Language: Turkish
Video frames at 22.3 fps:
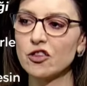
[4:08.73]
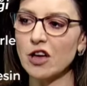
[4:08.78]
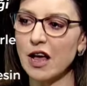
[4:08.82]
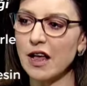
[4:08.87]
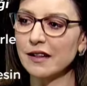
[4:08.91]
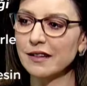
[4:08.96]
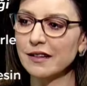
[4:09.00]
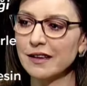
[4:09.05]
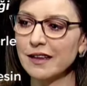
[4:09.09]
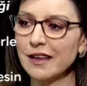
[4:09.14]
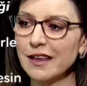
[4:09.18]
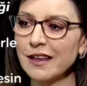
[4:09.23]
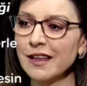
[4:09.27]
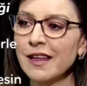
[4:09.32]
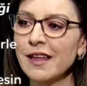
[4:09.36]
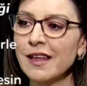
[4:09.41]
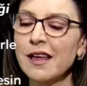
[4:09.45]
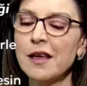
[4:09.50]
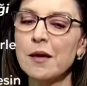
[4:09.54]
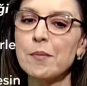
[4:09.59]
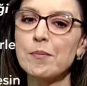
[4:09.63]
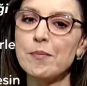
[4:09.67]
canlı
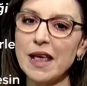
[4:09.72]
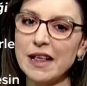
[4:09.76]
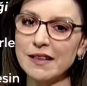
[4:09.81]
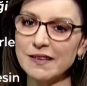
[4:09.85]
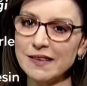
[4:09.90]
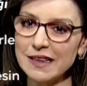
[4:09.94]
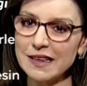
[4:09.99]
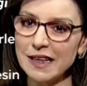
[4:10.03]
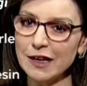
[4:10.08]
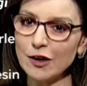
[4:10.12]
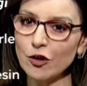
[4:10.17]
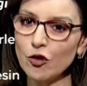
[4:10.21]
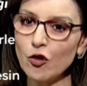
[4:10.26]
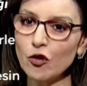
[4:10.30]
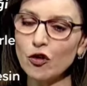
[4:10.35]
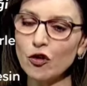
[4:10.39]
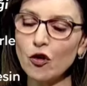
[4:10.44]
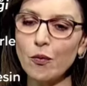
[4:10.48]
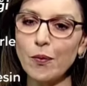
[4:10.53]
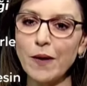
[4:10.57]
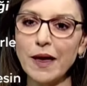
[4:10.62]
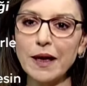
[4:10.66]

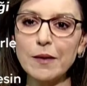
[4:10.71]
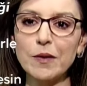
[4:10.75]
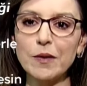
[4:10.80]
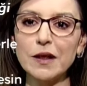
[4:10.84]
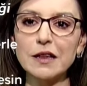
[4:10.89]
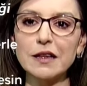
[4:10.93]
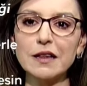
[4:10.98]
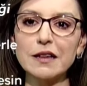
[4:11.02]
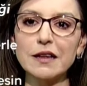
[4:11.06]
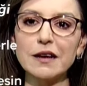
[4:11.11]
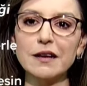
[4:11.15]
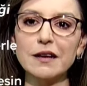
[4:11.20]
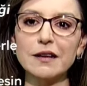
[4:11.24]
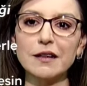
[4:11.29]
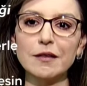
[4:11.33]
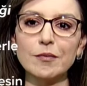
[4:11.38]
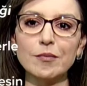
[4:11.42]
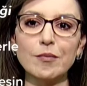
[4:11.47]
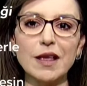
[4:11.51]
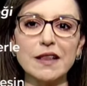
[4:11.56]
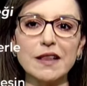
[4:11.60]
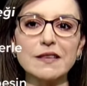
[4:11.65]
besleniyor köpek
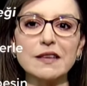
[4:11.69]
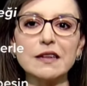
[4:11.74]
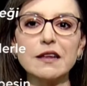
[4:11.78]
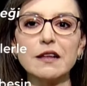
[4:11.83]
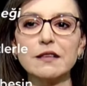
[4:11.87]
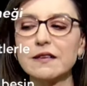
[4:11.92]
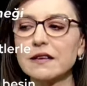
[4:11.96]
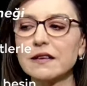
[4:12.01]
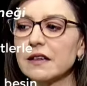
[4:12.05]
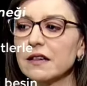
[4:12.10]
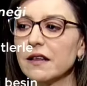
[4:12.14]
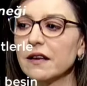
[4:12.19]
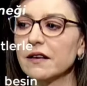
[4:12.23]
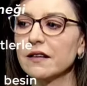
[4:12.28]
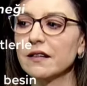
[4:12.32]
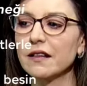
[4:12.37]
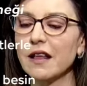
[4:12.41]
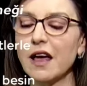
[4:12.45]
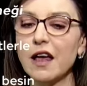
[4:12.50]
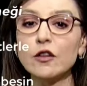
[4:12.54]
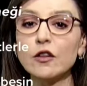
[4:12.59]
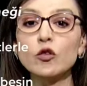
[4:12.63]
balıklarının besin
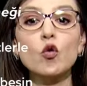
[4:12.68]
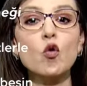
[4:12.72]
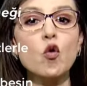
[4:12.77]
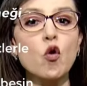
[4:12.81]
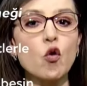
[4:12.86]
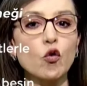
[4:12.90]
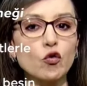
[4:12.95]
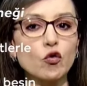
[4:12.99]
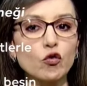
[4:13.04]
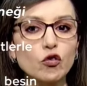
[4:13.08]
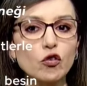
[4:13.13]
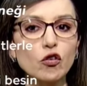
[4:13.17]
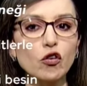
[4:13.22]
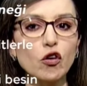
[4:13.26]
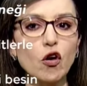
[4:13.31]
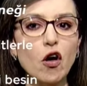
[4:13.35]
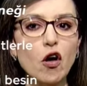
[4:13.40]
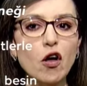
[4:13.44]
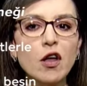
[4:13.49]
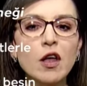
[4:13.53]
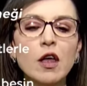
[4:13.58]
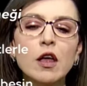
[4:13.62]
atıklarından
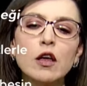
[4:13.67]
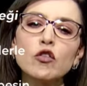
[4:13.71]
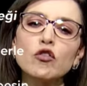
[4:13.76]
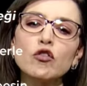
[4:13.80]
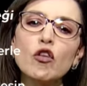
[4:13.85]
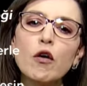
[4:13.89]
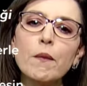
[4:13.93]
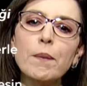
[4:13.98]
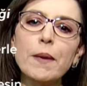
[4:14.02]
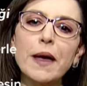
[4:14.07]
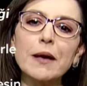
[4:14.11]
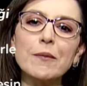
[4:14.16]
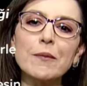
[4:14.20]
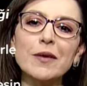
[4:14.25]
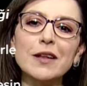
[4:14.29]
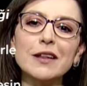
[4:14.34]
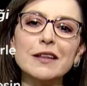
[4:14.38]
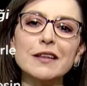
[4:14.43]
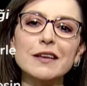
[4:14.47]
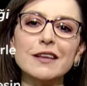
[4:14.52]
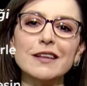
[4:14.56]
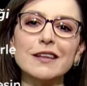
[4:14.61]
korunuyor. Köpek
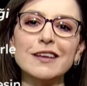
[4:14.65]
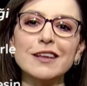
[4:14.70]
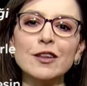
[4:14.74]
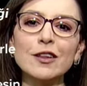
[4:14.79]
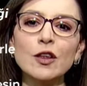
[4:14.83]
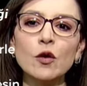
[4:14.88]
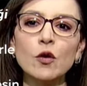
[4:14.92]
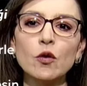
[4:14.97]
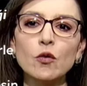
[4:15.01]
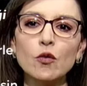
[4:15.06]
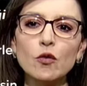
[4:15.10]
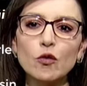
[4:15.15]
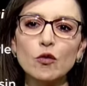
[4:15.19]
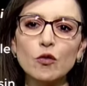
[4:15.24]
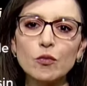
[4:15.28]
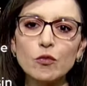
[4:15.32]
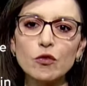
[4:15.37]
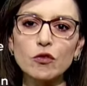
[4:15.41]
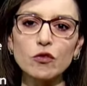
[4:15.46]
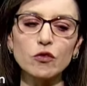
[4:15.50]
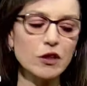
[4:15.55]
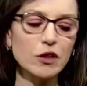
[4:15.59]
balığının
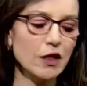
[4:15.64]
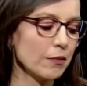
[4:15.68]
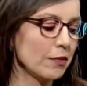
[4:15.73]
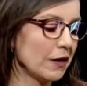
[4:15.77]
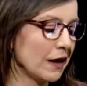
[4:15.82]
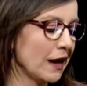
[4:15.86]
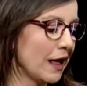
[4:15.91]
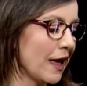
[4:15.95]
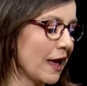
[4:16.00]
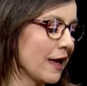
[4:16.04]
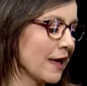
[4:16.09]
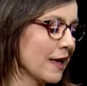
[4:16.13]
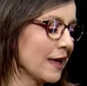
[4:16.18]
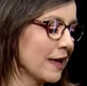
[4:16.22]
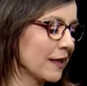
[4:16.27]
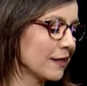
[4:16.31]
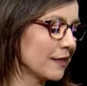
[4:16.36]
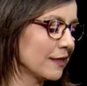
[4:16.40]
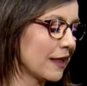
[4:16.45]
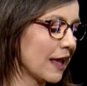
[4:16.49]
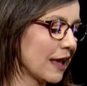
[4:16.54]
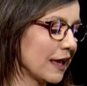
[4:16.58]
umrunda bile
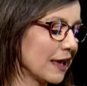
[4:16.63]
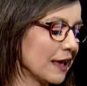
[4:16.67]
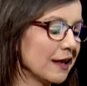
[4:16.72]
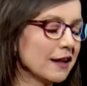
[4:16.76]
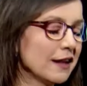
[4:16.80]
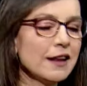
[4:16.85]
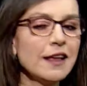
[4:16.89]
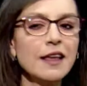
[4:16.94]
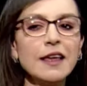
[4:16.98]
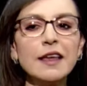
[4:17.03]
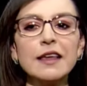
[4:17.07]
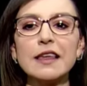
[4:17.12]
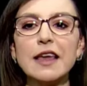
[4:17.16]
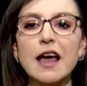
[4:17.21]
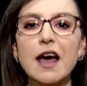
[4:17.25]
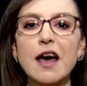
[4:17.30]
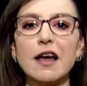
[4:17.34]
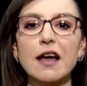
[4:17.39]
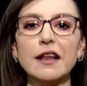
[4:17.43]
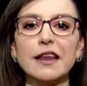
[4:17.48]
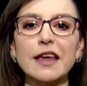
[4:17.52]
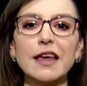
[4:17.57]
değil.
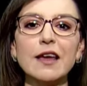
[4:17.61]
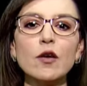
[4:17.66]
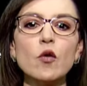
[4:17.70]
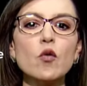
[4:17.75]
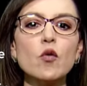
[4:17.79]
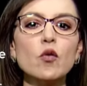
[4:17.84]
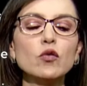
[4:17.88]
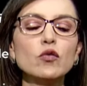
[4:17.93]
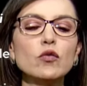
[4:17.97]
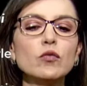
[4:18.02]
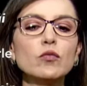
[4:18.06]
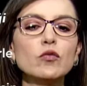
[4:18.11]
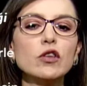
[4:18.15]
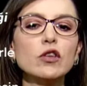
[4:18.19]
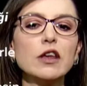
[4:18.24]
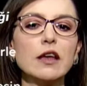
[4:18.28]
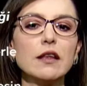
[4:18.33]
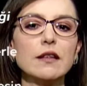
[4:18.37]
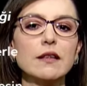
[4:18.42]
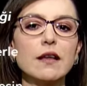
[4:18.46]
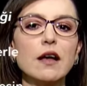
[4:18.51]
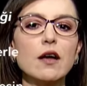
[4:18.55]
Yani olumlu
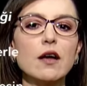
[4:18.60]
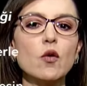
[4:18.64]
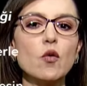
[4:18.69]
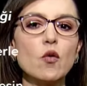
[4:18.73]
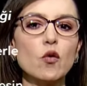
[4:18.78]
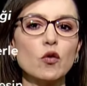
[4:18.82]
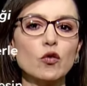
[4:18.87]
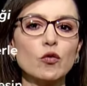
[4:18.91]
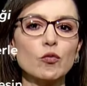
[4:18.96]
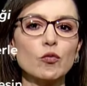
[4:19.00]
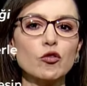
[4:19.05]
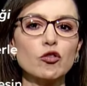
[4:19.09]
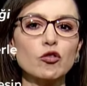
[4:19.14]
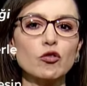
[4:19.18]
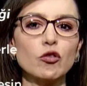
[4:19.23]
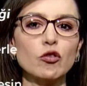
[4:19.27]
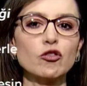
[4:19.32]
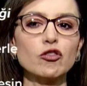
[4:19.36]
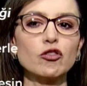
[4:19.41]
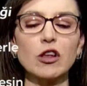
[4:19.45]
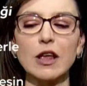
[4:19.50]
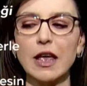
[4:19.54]
ya da
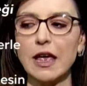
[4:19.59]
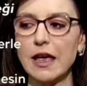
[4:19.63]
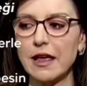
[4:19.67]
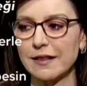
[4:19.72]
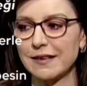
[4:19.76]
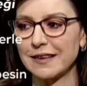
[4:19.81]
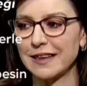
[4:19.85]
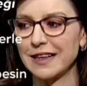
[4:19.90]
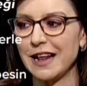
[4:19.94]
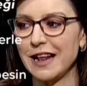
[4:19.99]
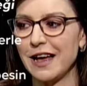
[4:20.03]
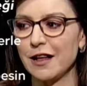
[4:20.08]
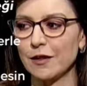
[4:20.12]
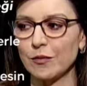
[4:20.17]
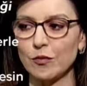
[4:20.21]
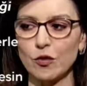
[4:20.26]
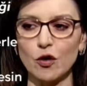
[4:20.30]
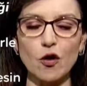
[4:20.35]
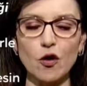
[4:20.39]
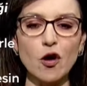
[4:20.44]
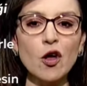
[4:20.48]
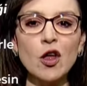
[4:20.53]
olumsuz
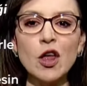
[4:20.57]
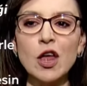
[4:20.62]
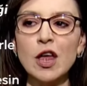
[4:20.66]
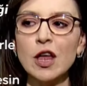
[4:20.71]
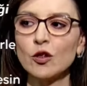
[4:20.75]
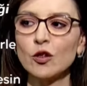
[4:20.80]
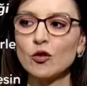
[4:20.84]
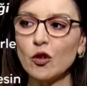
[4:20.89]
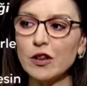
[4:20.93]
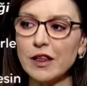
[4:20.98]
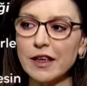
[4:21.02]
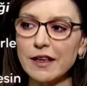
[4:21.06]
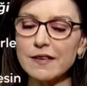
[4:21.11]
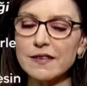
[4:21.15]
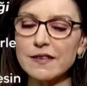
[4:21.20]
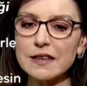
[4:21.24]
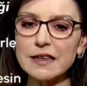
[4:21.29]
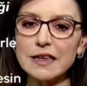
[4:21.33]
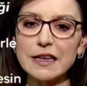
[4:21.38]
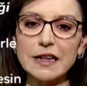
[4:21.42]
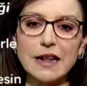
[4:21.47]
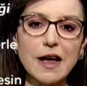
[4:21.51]
etkilenmiyor.
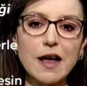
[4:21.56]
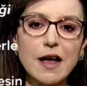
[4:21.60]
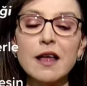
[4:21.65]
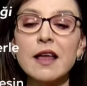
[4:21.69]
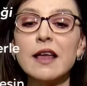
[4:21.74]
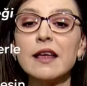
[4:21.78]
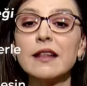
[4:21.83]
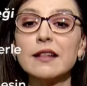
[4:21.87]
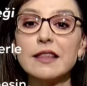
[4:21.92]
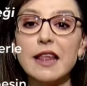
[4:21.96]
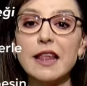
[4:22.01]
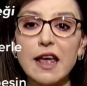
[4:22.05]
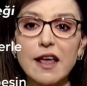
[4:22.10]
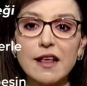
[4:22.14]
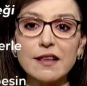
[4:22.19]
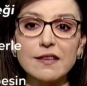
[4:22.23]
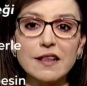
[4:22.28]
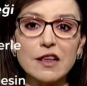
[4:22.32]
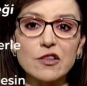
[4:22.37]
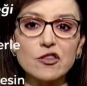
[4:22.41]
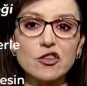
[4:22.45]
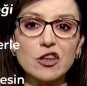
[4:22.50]
Dolayısıyla
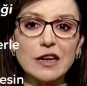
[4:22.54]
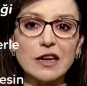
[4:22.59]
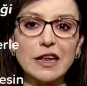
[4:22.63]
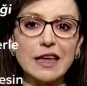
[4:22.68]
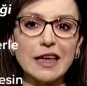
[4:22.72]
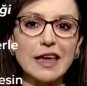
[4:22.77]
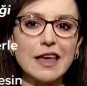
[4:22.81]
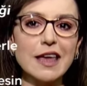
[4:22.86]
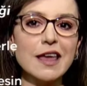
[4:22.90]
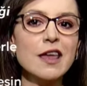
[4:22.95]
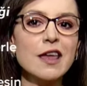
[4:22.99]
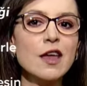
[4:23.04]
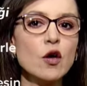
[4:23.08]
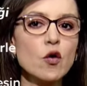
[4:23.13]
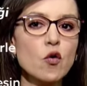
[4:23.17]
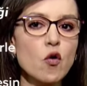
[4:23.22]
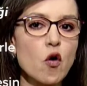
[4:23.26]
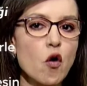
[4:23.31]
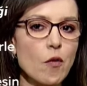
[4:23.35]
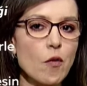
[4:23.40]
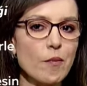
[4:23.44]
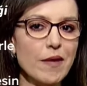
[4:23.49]
D seçeneği
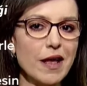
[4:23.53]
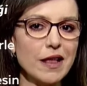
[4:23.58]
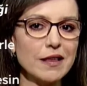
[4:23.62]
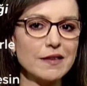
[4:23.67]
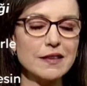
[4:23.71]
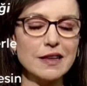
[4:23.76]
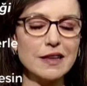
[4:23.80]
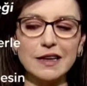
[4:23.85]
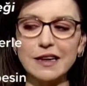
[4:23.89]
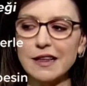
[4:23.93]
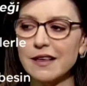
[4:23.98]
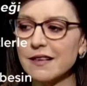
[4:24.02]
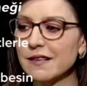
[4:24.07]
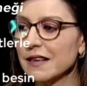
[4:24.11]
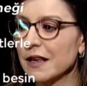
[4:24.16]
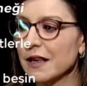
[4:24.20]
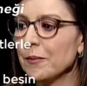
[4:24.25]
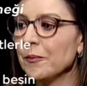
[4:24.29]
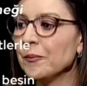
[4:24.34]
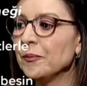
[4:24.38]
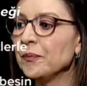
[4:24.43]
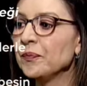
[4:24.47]

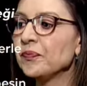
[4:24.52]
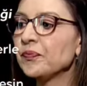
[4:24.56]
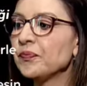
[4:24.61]
kommensalizm.